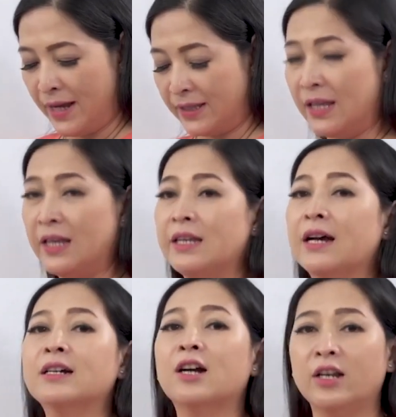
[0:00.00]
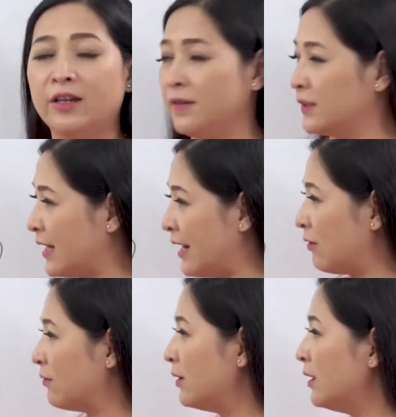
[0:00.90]
bài thi đỡ khó đi phần
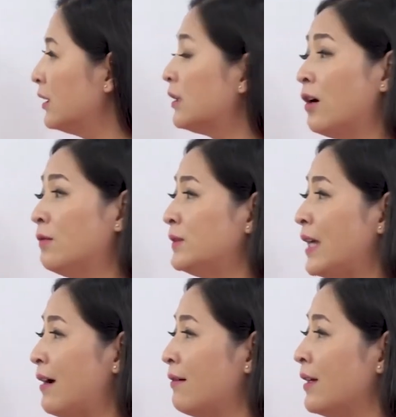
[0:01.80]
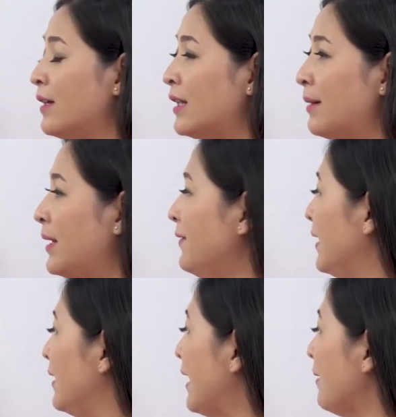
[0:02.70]
nào. Thôi không sao, là bởi
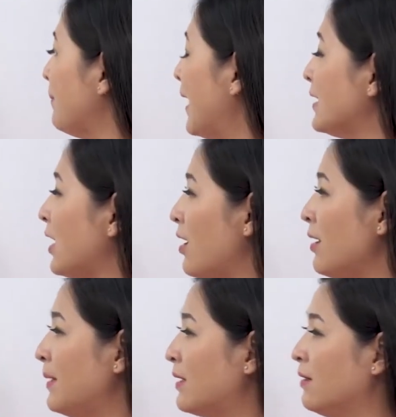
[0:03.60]
vì các bạn nhỏ mà